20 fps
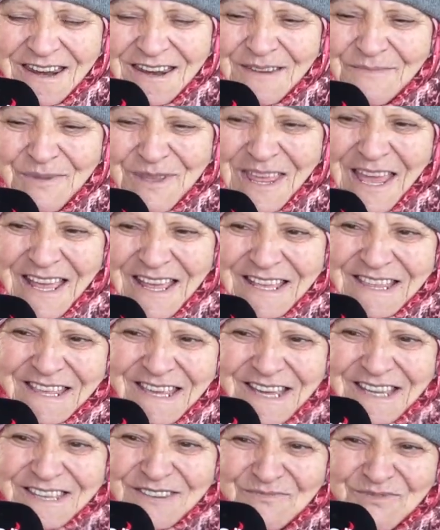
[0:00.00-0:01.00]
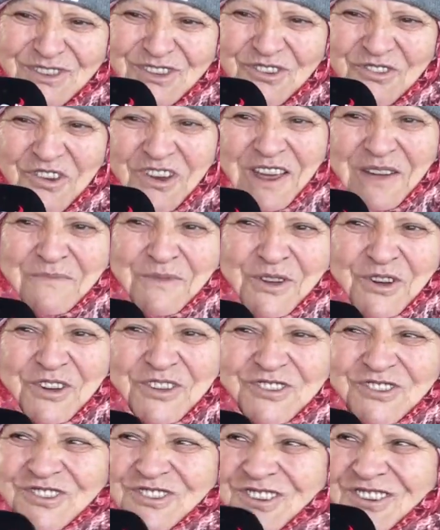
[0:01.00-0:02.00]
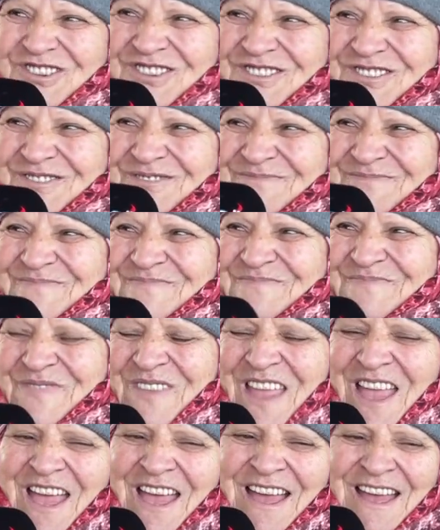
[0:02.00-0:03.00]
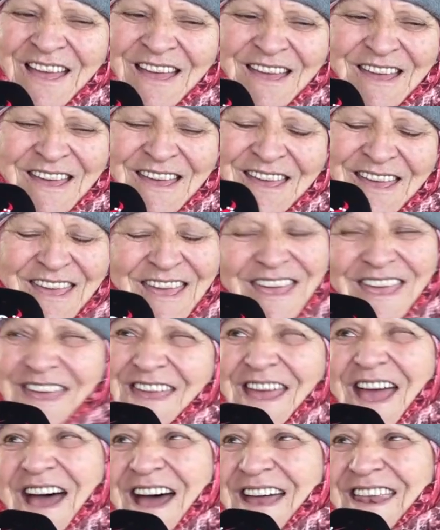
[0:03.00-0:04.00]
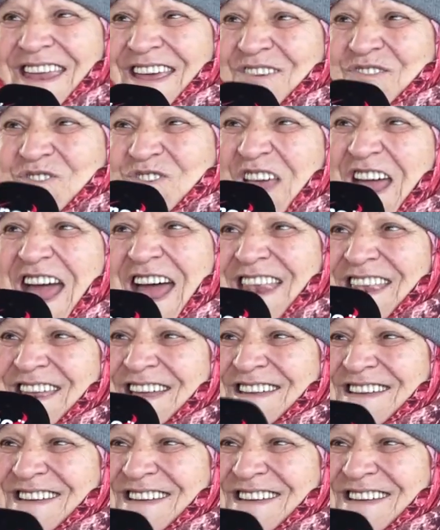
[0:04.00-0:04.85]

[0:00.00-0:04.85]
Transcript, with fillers: Bir de ihtiyacımızı göremiyoruz. İyi yani güzel.